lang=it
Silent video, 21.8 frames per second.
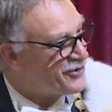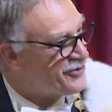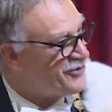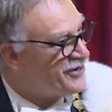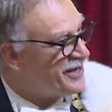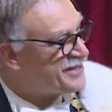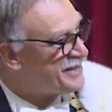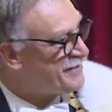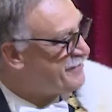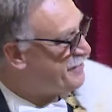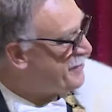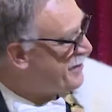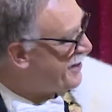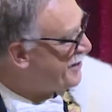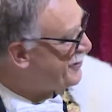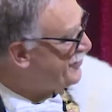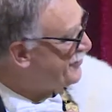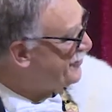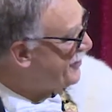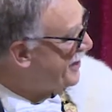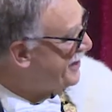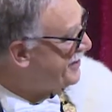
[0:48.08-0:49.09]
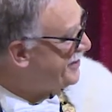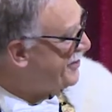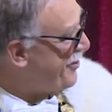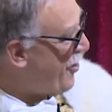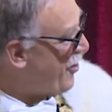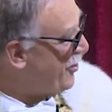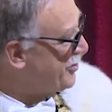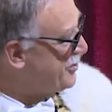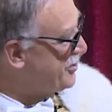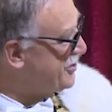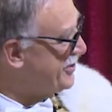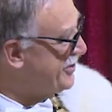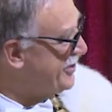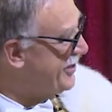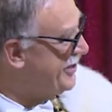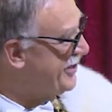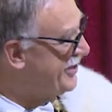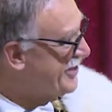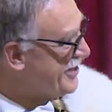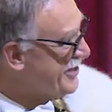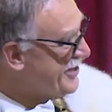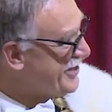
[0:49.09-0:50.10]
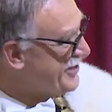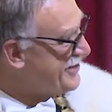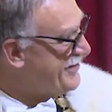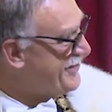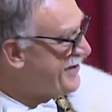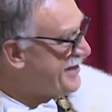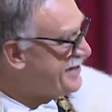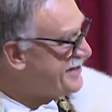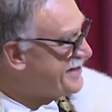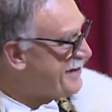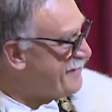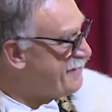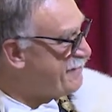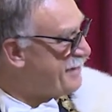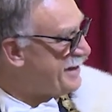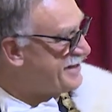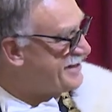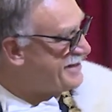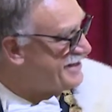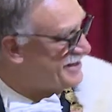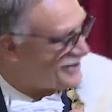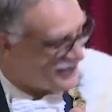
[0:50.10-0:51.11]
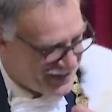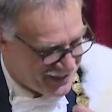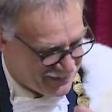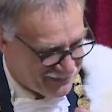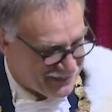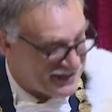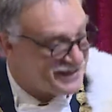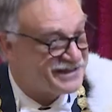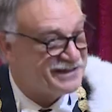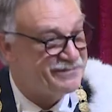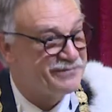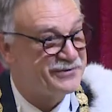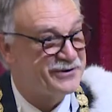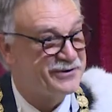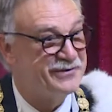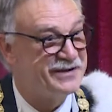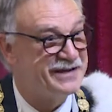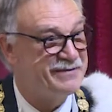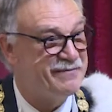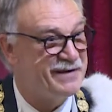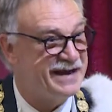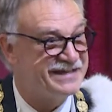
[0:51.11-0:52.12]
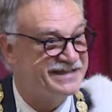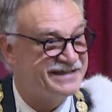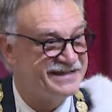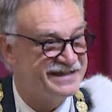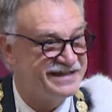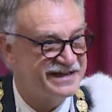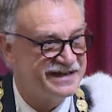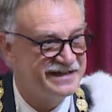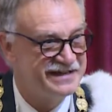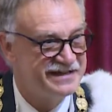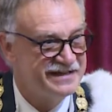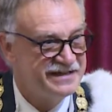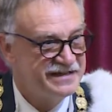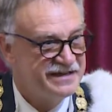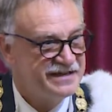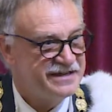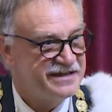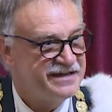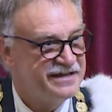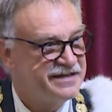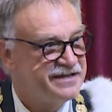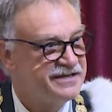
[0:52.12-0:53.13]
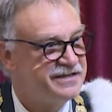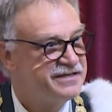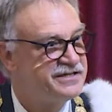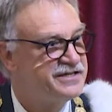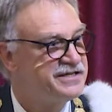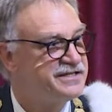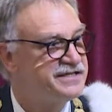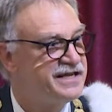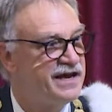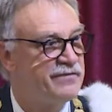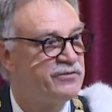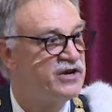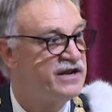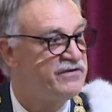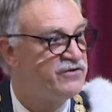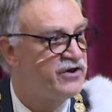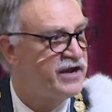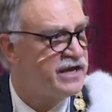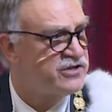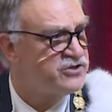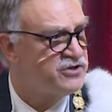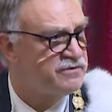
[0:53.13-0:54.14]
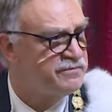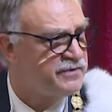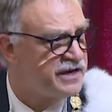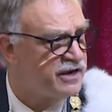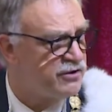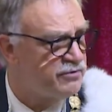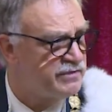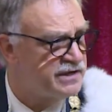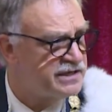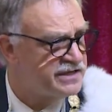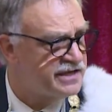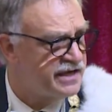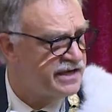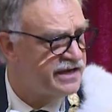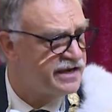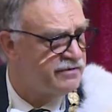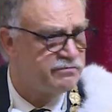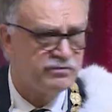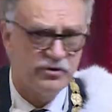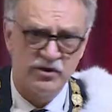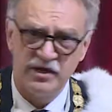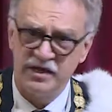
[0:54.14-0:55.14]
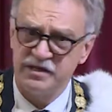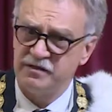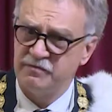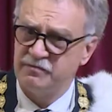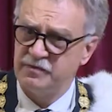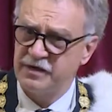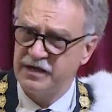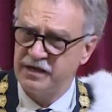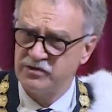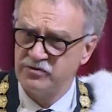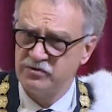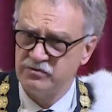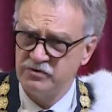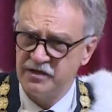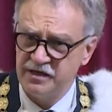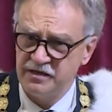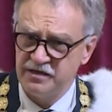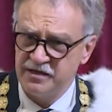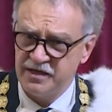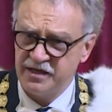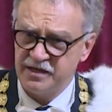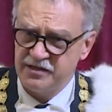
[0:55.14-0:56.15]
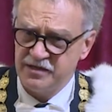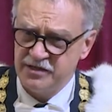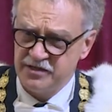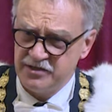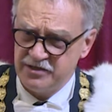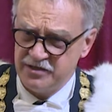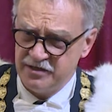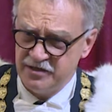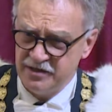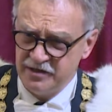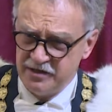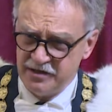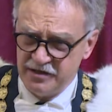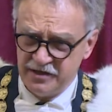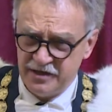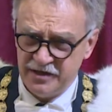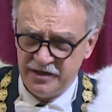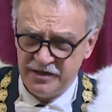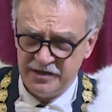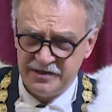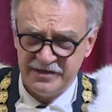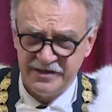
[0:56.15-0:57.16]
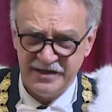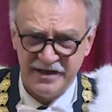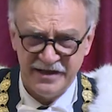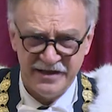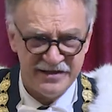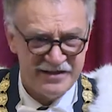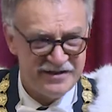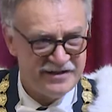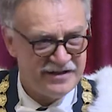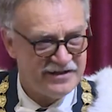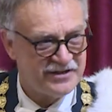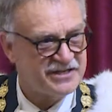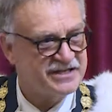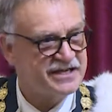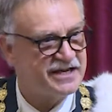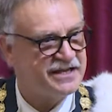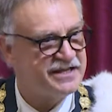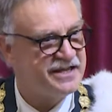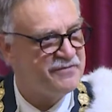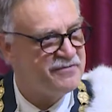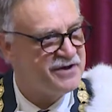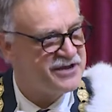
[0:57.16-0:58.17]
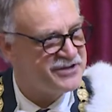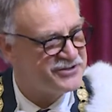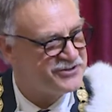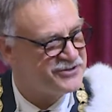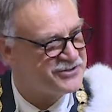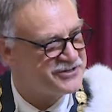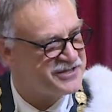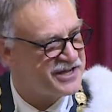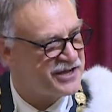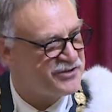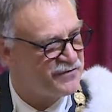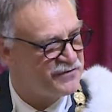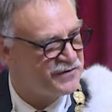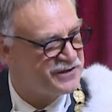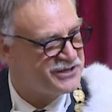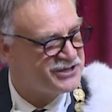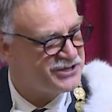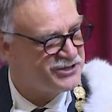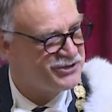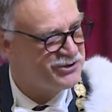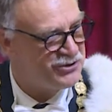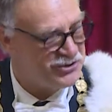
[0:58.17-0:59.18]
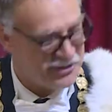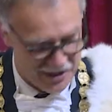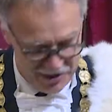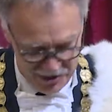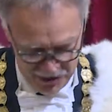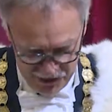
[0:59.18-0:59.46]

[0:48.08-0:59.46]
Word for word: con la temperatura di oggi diventa particolarmente problematica. Eh, ci stiamo lavorando per aumentare un po' la temperatura, i tecnici eh, del riscaldamento stanno facendo del